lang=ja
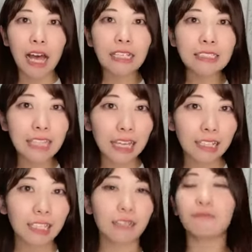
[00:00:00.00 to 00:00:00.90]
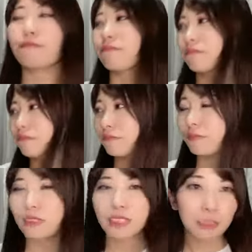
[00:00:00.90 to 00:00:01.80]
安静に
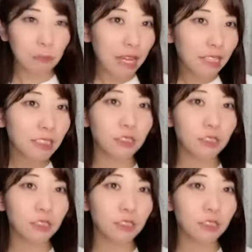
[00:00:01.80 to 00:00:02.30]
しま